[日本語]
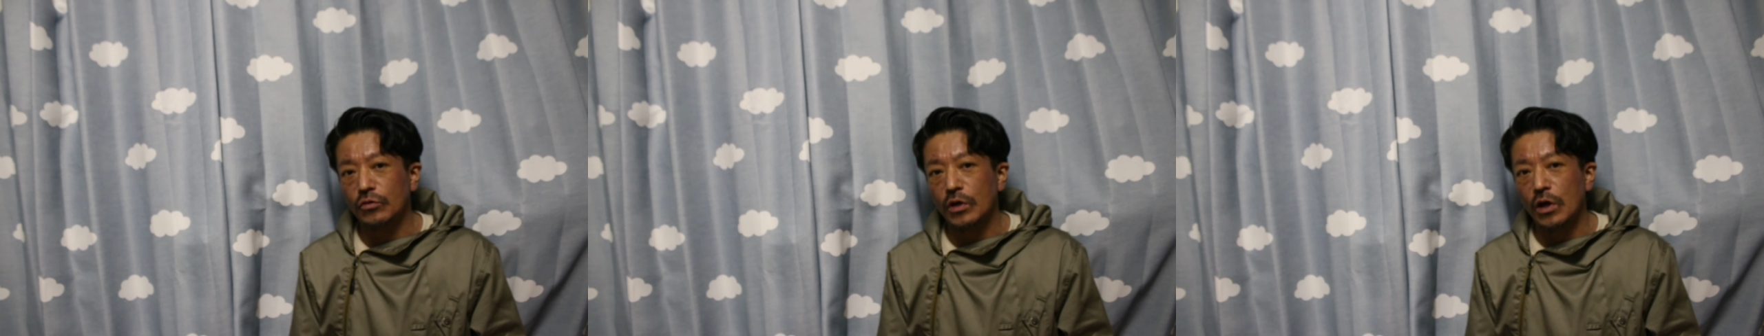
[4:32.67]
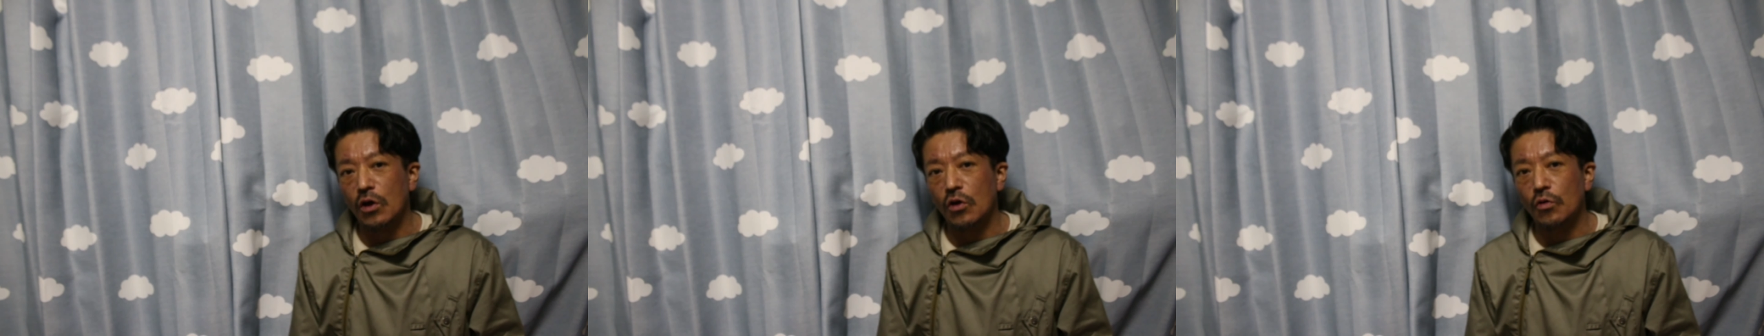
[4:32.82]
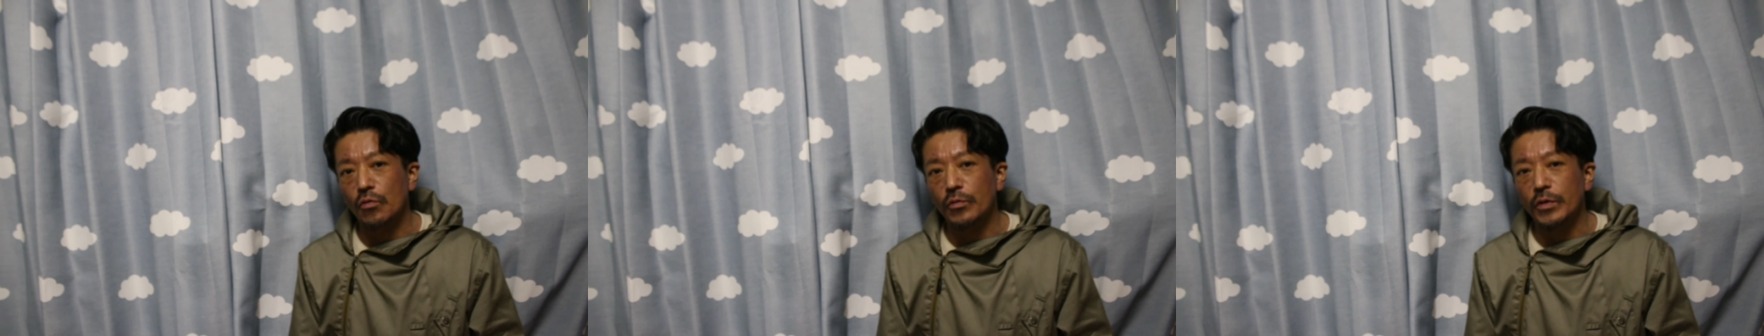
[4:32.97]

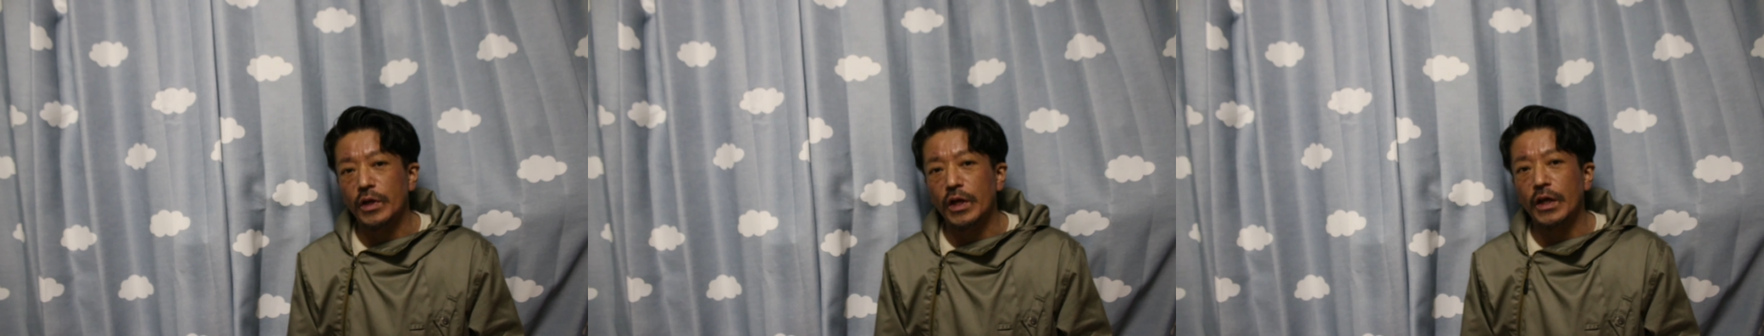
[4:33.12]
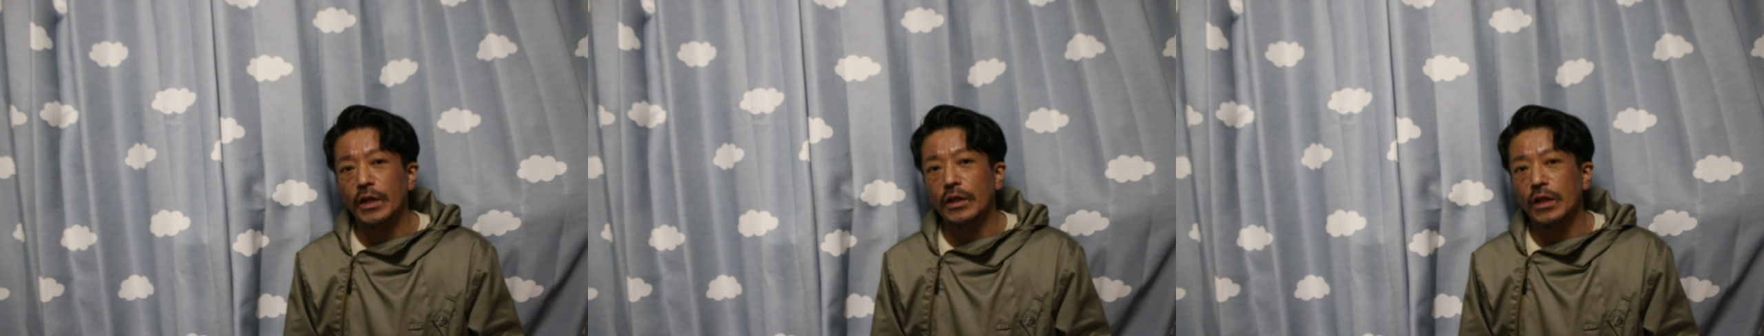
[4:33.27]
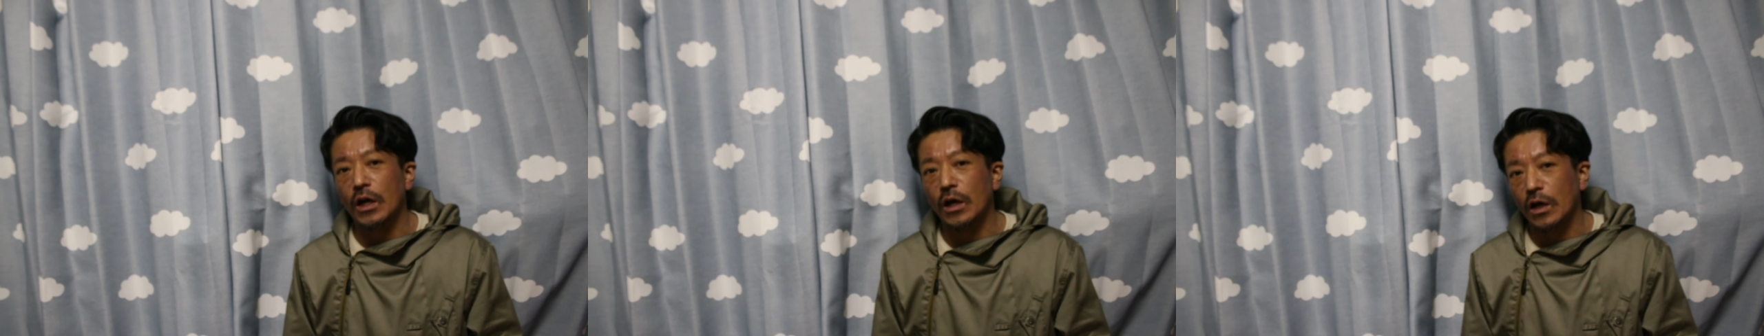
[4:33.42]
化を見
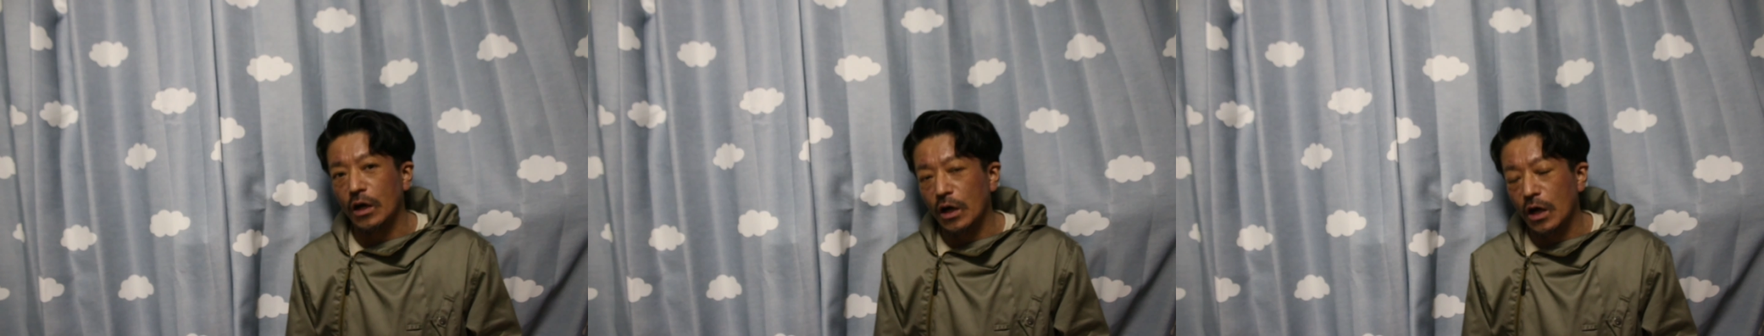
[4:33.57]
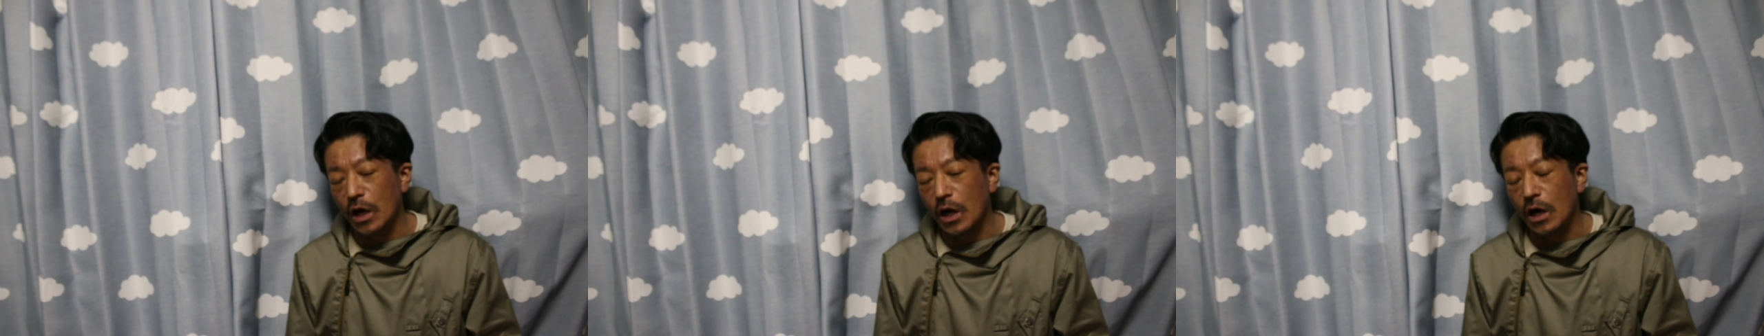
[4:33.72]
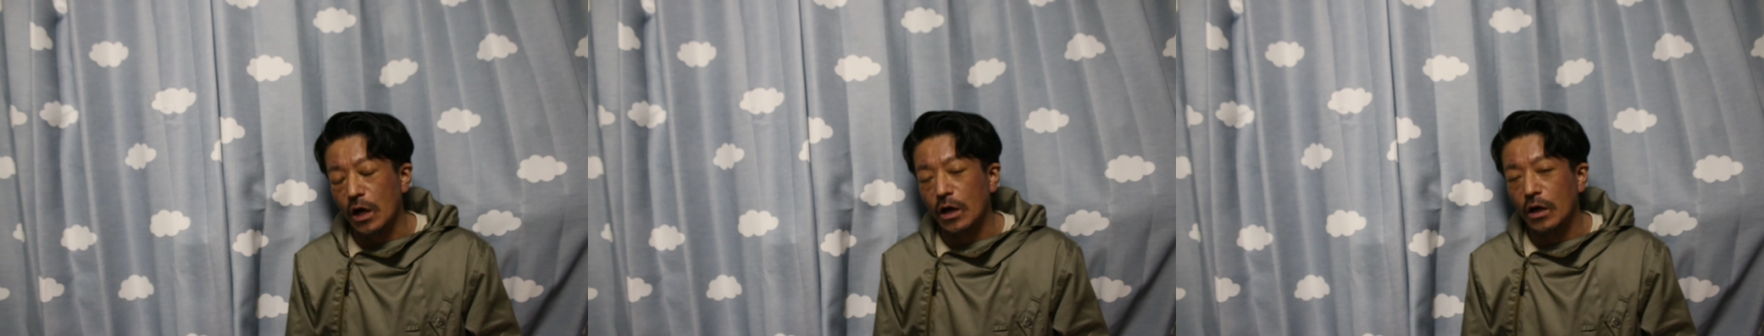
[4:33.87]
れた
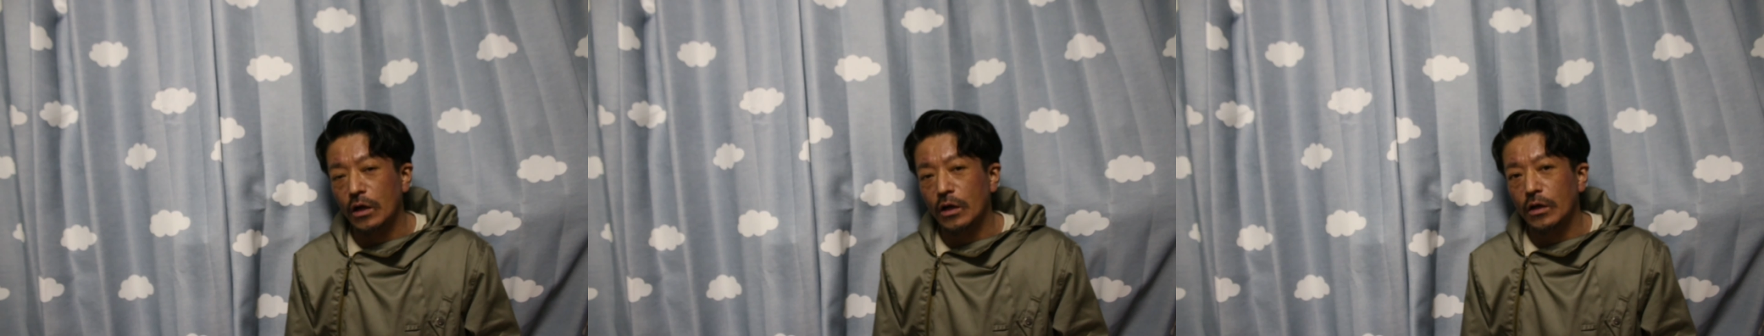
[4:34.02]
か